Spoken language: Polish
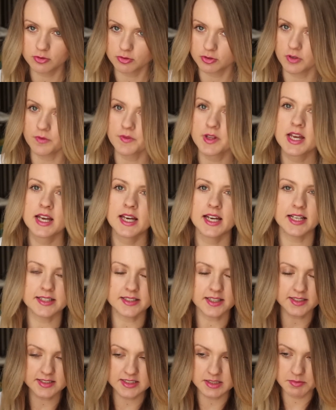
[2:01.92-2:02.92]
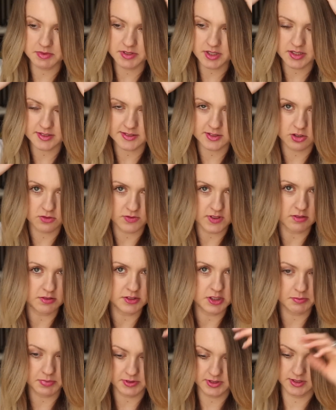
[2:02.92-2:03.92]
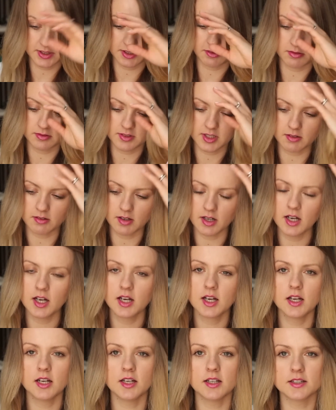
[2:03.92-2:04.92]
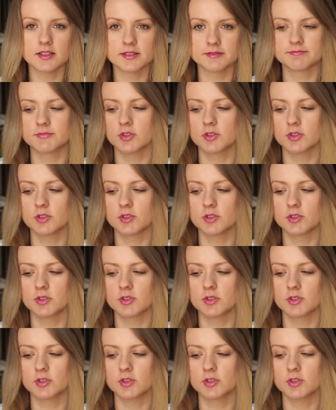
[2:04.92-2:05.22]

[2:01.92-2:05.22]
dużo. E, teraz nie będę ryzykowała, nie będę nakładała e,